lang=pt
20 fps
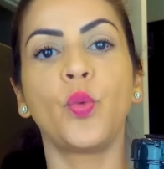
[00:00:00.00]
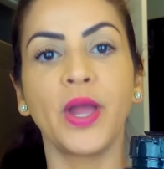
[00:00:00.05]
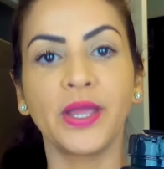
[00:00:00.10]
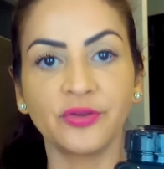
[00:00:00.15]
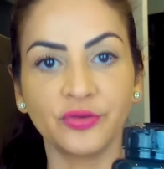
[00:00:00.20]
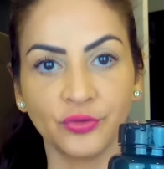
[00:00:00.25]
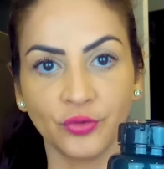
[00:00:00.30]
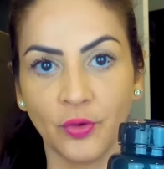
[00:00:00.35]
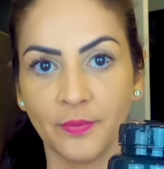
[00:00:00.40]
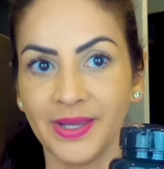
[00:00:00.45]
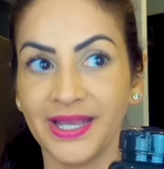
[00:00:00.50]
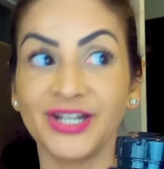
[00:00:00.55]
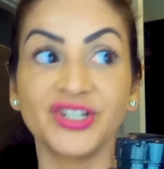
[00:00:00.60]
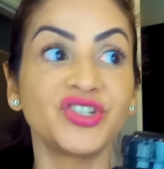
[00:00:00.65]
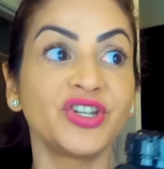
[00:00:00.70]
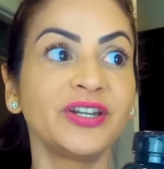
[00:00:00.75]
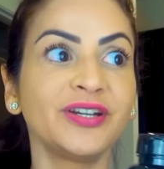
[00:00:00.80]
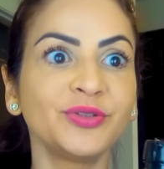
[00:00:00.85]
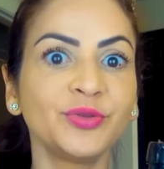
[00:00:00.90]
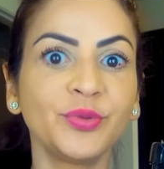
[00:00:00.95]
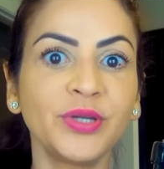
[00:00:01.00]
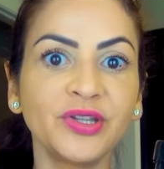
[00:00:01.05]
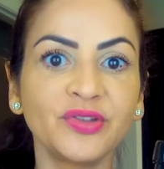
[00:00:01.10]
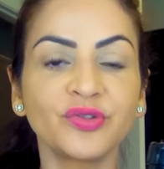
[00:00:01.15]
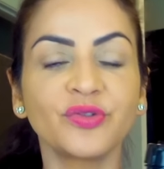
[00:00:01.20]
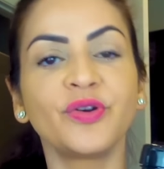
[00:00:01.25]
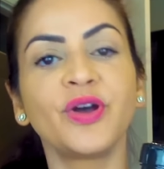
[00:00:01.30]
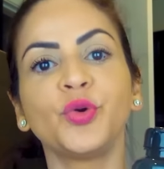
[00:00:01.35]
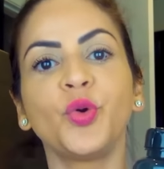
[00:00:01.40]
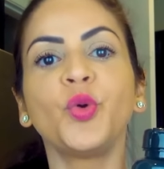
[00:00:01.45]
o Exômega. Tirando
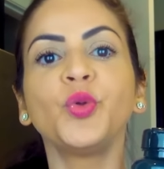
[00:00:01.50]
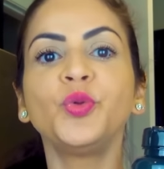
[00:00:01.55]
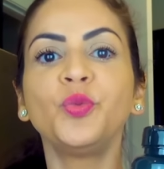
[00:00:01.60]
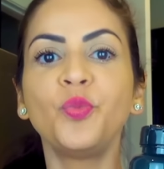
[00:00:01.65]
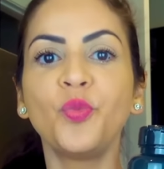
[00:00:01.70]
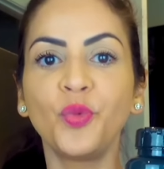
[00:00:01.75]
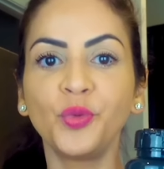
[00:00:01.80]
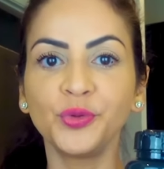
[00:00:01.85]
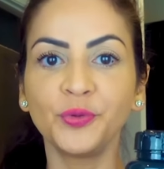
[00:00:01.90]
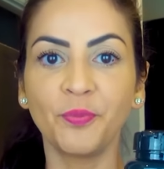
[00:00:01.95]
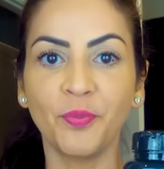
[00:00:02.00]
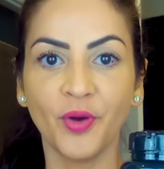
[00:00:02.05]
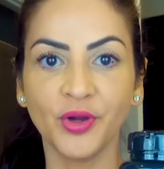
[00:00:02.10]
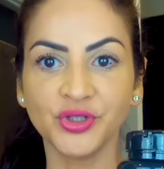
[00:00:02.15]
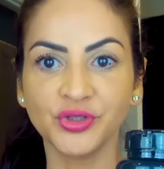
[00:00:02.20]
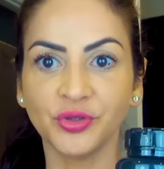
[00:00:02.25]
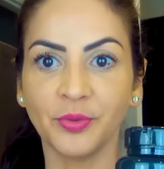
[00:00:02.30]
isso, todo mundo pode